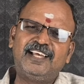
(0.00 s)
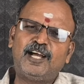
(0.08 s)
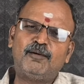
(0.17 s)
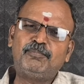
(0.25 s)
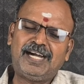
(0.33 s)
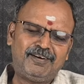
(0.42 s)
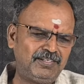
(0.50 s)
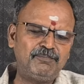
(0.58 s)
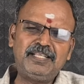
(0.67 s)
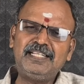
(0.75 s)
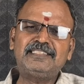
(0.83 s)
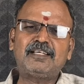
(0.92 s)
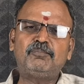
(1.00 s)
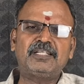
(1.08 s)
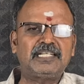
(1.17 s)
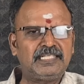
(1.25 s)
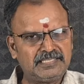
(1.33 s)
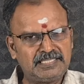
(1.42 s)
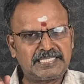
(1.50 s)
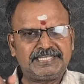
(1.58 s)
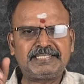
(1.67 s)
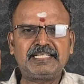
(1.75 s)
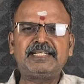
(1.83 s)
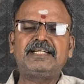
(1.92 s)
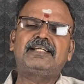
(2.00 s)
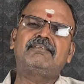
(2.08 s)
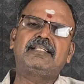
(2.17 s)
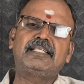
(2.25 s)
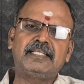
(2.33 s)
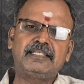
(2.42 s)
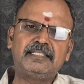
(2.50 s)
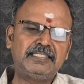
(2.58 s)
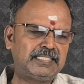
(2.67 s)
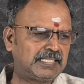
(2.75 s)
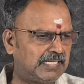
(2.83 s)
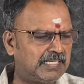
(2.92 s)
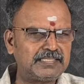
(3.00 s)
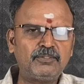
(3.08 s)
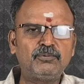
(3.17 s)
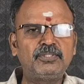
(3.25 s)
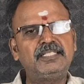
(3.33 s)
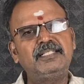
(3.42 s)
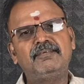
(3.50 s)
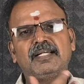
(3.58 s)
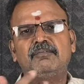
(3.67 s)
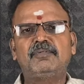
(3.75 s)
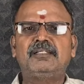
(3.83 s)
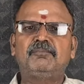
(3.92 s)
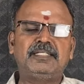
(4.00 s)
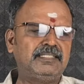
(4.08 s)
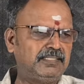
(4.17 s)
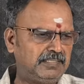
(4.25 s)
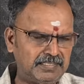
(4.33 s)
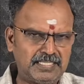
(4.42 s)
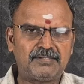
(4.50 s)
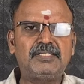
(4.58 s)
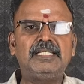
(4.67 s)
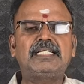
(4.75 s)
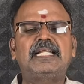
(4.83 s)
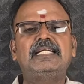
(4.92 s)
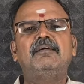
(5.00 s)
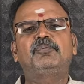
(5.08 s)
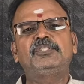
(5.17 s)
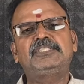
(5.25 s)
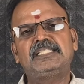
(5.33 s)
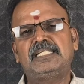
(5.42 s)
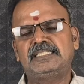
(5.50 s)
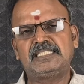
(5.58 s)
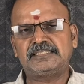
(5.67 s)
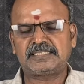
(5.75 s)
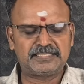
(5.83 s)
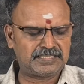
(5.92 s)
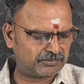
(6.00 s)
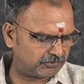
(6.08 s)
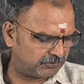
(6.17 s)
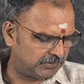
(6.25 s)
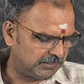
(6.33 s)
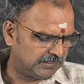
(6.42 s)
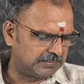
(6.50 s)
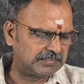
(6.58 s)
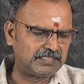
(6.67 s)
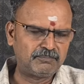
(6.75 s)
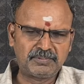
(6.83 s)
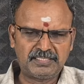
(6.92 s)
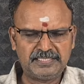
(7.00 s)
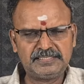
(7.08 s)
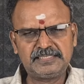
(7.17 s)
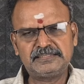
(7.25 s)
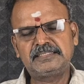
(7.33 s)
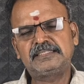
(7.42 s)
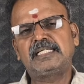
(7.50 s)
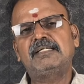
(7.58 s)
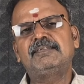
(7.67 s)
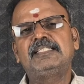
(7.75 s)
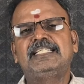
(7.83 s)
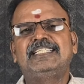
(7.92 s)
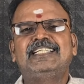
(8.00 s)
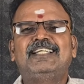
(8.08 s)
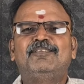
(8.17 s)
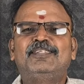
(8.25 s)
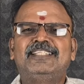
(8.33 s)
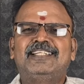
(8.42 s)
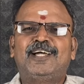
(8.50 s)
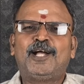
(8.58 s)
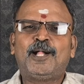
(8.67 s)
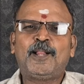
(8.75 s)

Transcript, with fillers: அப்போ அவங்க மேலேயும் தப்பு இருக்கல இதுதான் கரெக்டான நடவடிக்கை நீங்கள் எல்லாத்தையும் விட்டுட்டு இவங்களை மட்டும் பண்ணினீங்கன்னா அவங்களையும் கரெக்டாக பிடிச்சிங்கன்னா தானே சரியாக இருக்கும் இதில் இப்போ லேட்டஸ்ட்டு தகவல் என்னென்னு அப்படின்னா